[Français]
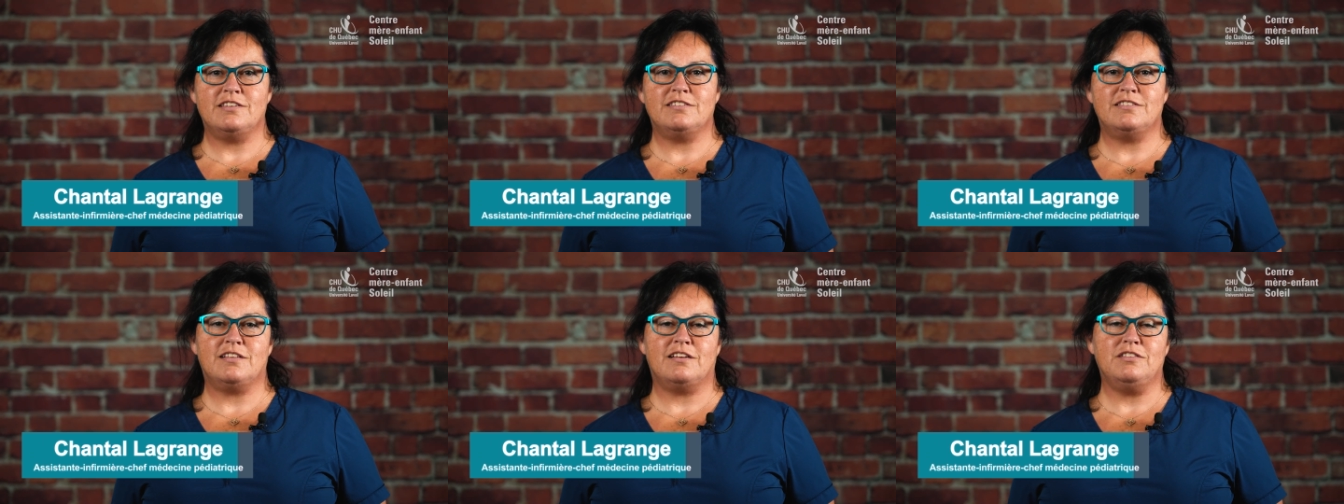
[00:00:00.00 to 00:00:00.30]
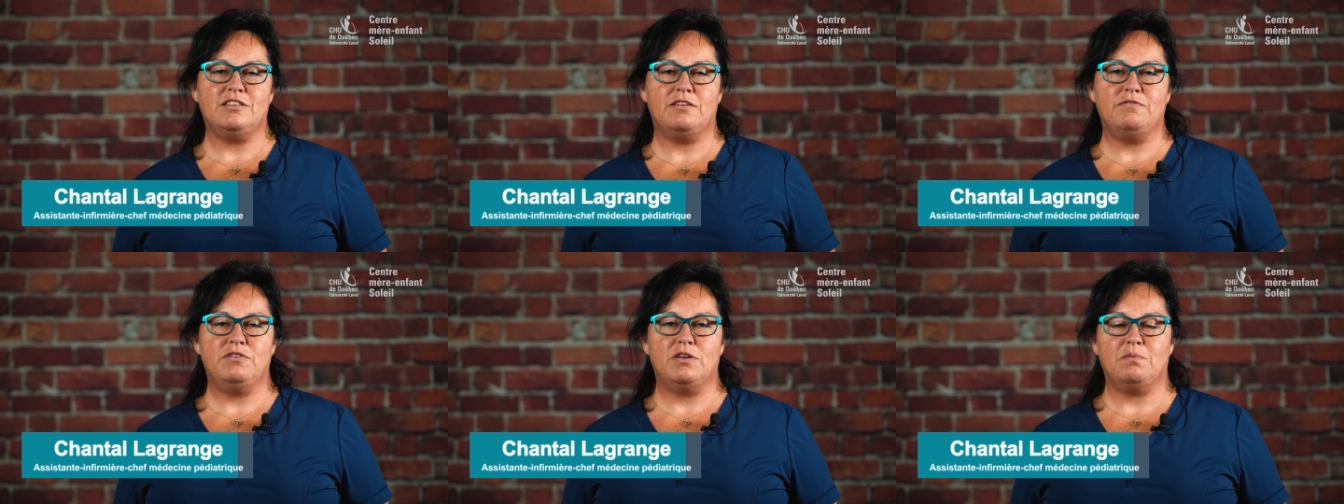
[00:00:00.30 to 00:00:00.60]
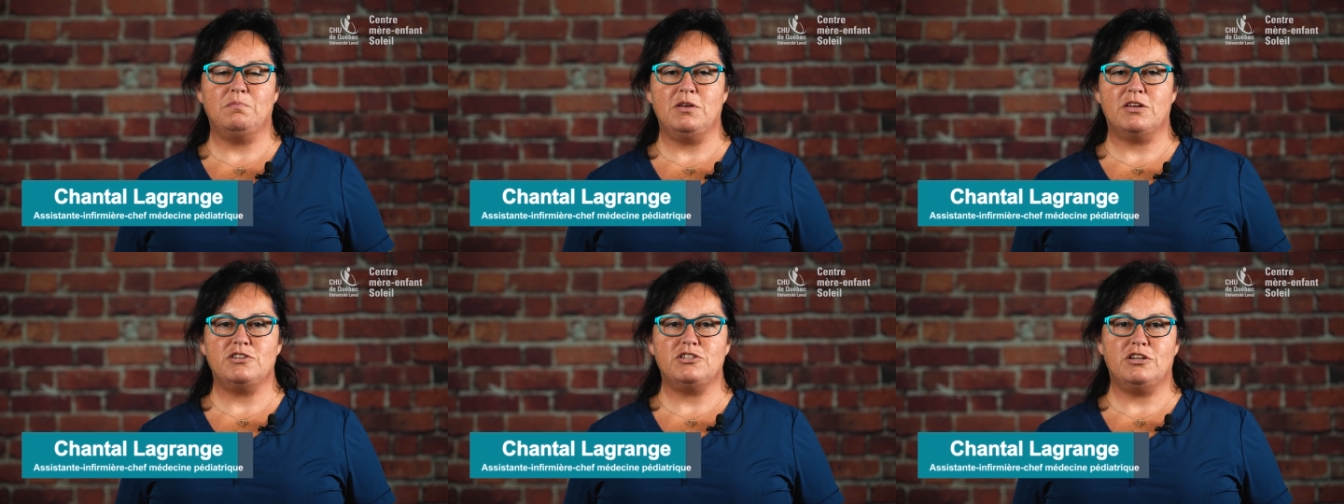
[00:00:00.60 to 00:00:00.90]
assistante
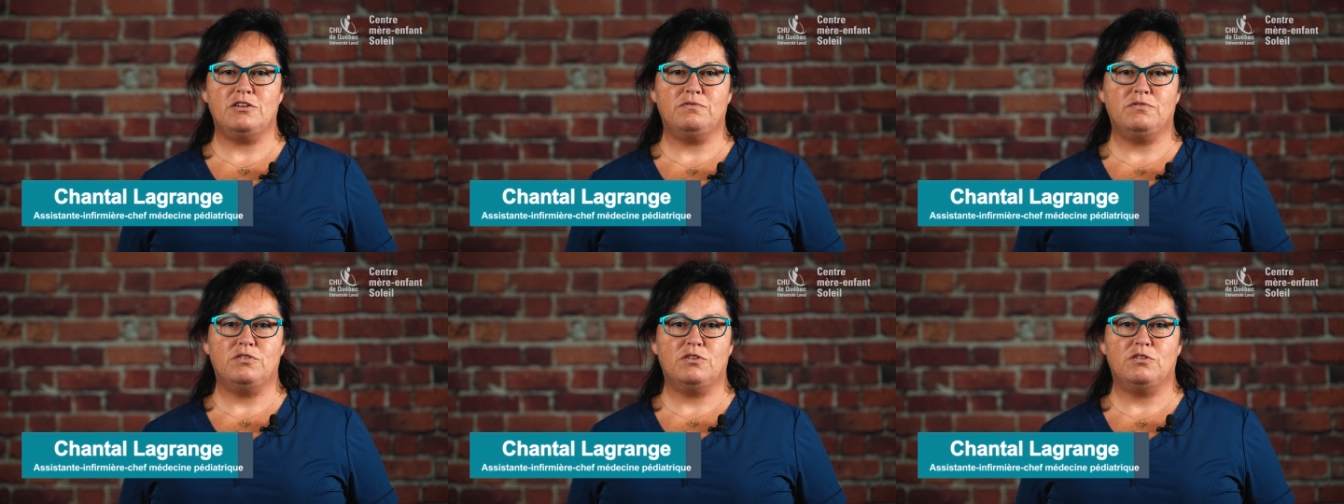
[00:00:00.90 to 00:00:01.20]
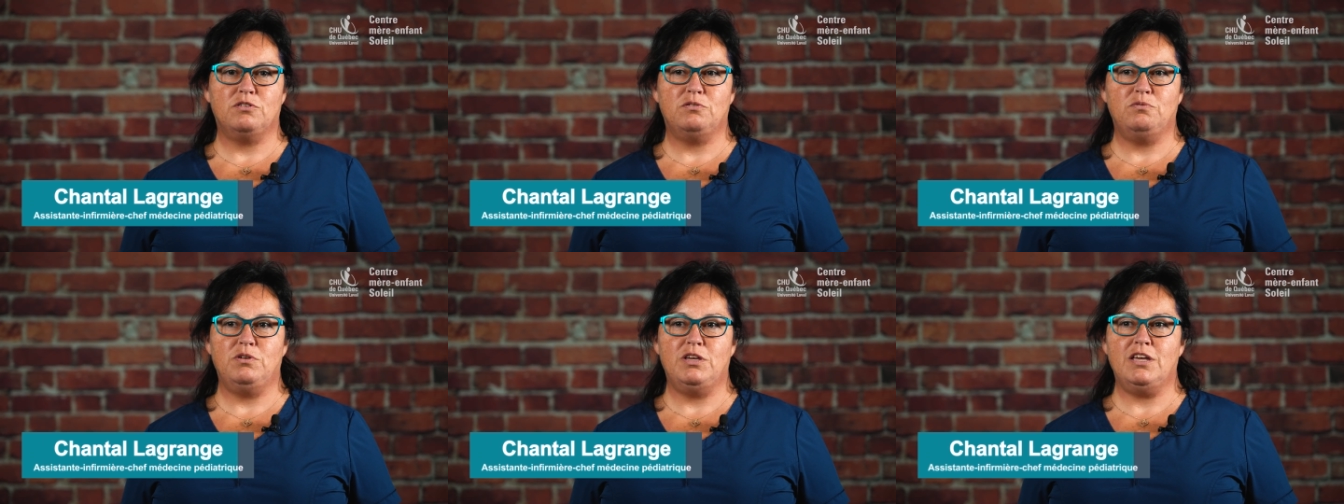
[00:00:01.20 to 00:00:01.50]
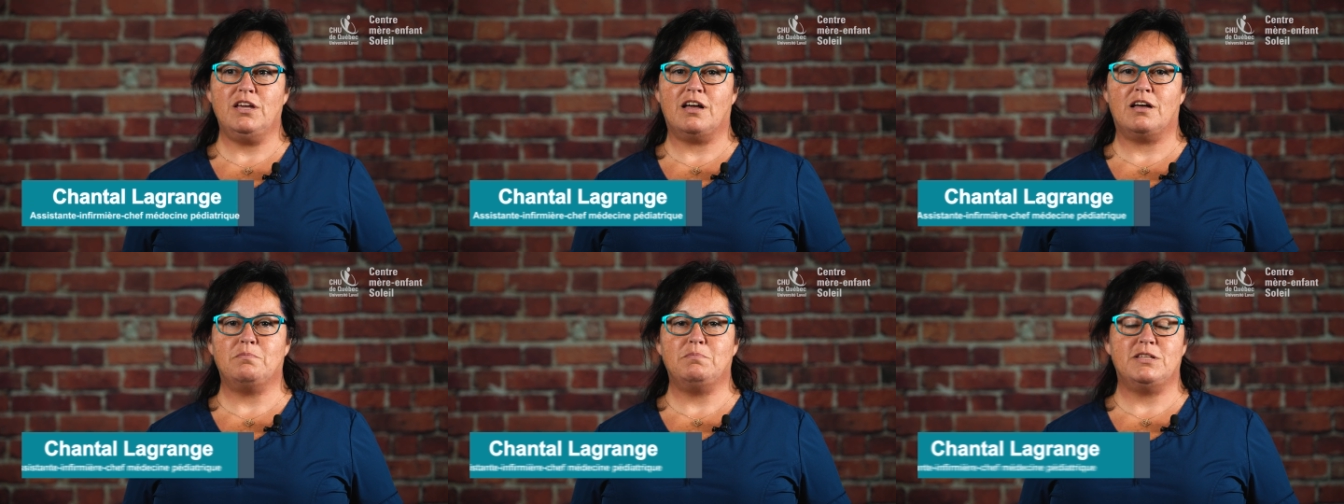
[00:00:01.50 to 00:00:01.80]
infirmière-chef de
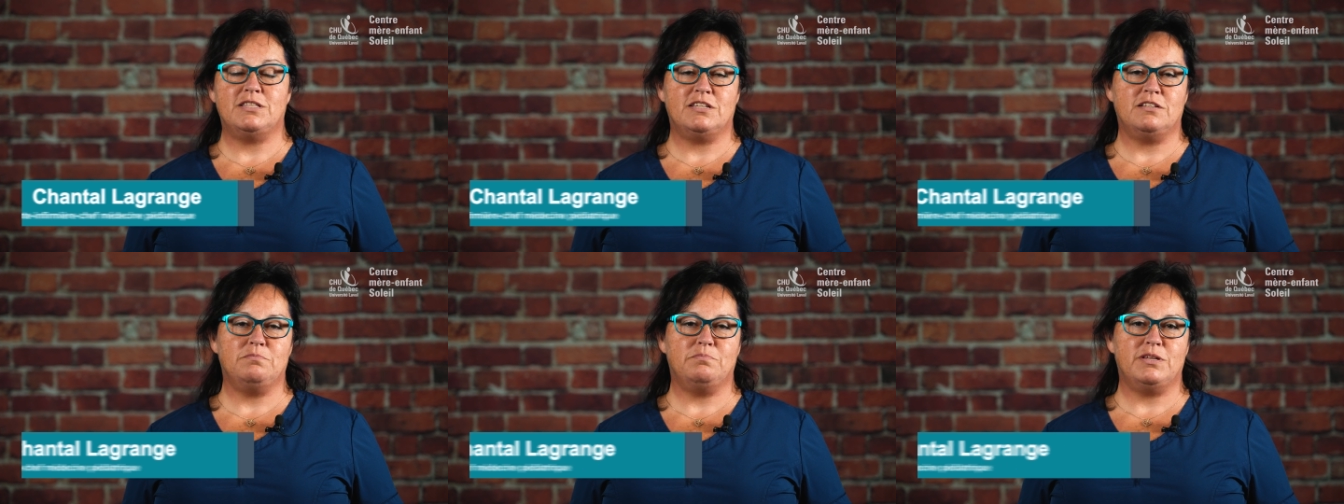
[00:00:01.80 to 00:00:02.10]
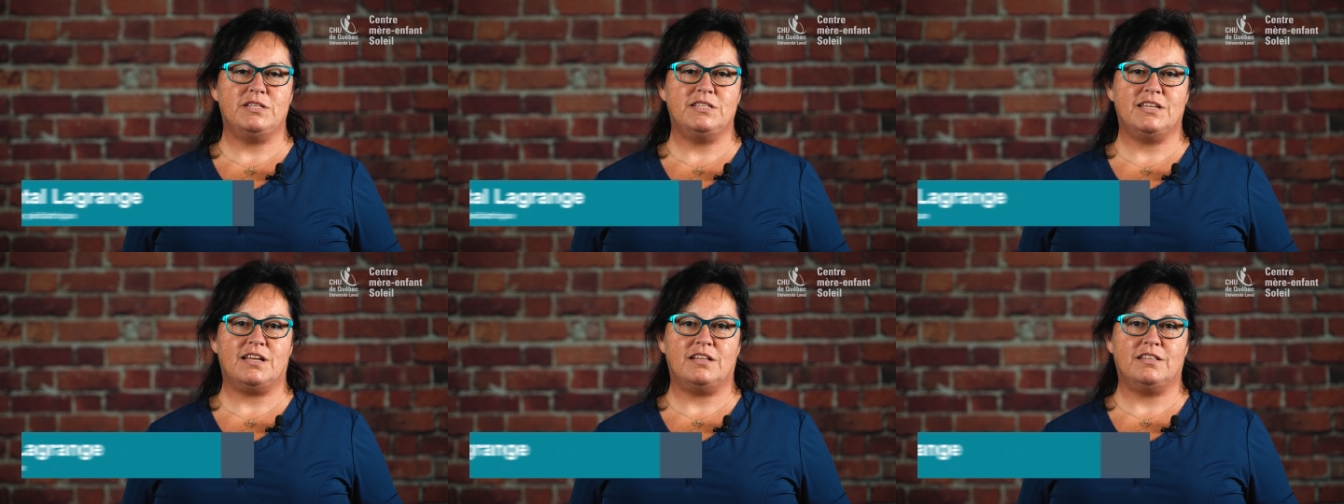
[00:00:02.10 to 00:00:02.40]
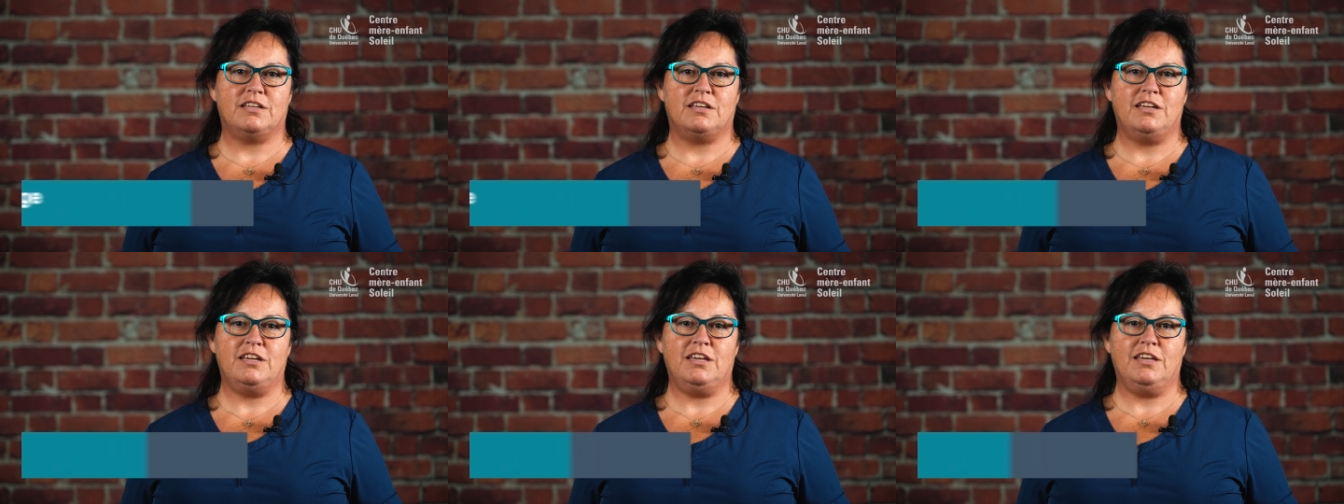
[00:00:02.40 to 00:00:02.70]
nuit en médecine
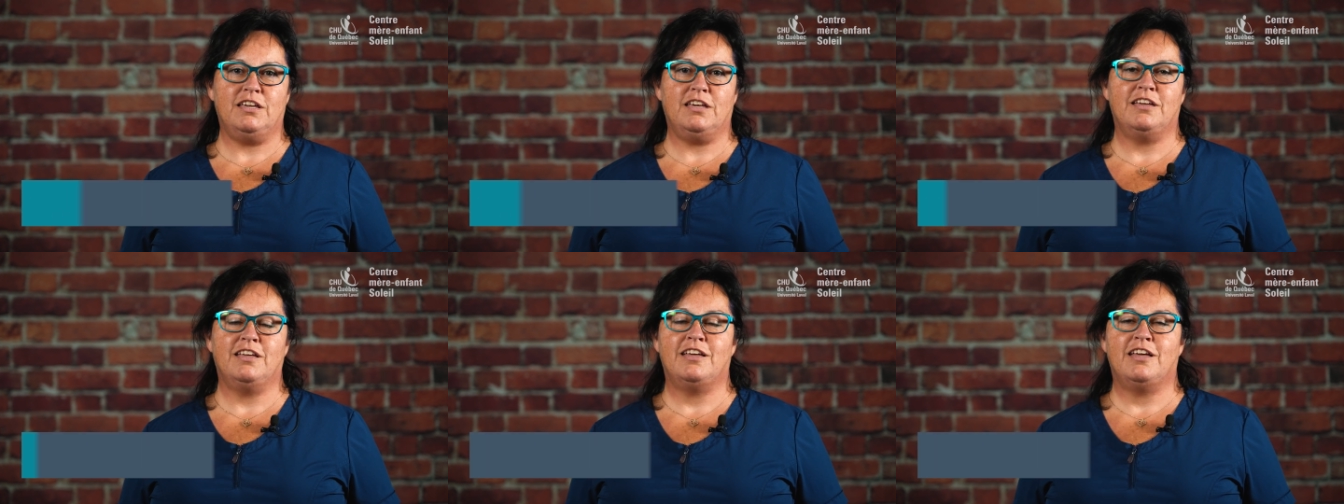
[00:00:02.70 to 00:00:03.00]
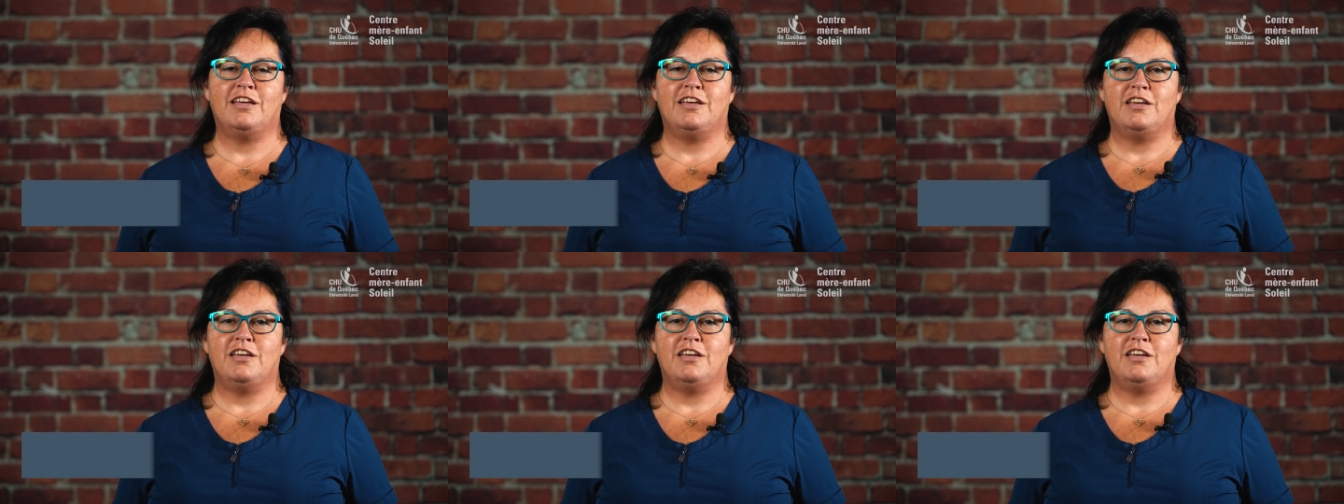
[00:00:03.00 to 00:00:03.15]
pédiatrique